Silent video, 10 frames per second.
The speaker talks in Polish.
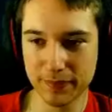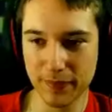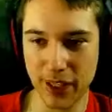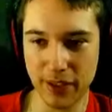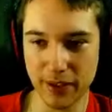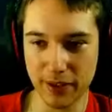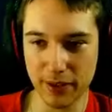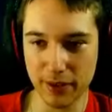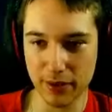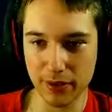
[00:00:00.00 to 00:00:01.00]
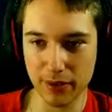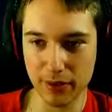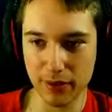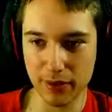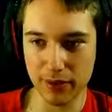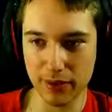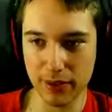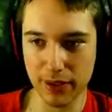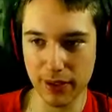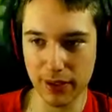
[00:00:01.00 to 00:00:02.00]
I e, ten, no...
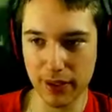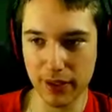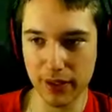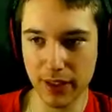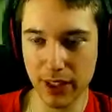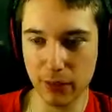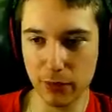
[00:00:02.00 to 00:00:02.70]
Yy, kadłub.